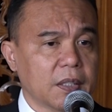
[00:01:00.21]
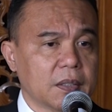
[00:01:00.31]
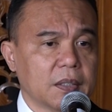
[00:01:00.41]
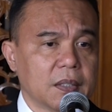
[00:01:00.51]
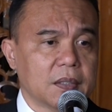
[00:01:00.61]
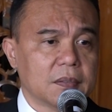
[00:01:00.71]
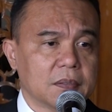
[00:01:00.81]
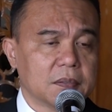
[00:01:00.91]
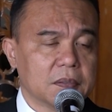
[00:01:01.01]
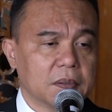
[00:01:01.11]
karena yang
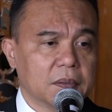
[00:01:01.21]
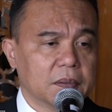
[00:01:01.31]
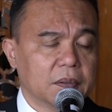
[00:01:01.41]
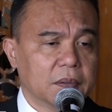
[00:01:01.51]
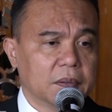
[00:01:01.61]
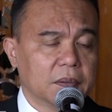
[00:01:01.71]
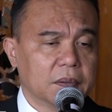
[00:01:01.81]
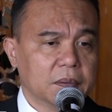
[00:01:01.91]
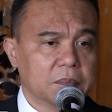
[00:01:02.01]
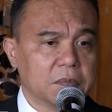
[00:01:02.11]
uh,
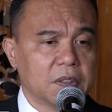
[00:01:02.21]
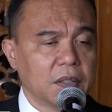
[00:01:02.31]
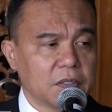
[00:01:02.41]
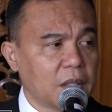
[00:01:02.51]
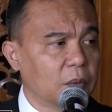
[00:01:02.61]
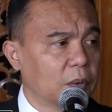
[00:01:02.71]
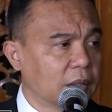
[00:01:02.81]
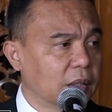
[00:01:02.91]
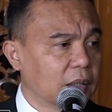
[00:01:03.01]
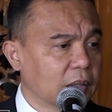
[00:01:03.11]
menjadi calo
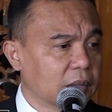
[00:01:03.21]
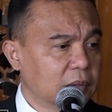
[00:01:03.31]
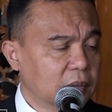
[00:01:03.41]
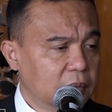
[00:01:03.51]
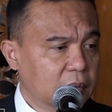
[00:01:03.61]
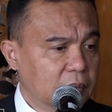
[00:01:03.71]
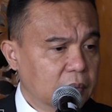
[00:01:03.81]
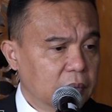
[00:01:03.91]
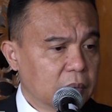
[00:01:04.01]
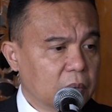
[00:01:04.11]
adalah
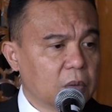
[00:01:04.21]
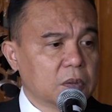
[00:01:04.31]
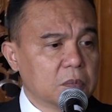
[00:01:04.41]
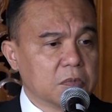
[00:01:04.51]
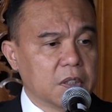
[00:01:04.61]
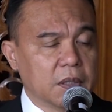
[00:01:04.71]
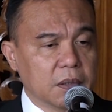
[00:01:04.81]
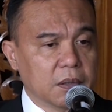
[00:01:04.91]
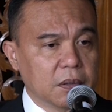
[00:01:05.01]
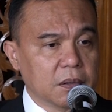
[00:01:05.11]
oknum
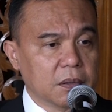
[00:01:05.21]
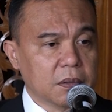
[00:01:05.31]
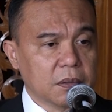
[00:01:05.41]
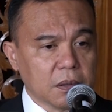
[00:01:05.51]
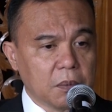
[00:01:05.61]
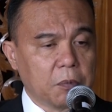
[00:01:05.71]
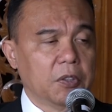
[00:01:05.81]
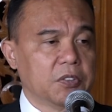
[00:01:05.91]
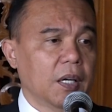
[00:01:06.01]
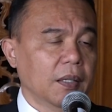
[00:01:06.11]
di
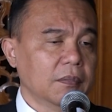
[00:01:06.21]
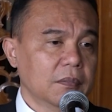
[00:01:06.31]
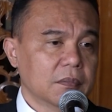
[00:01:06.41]
kepolisian.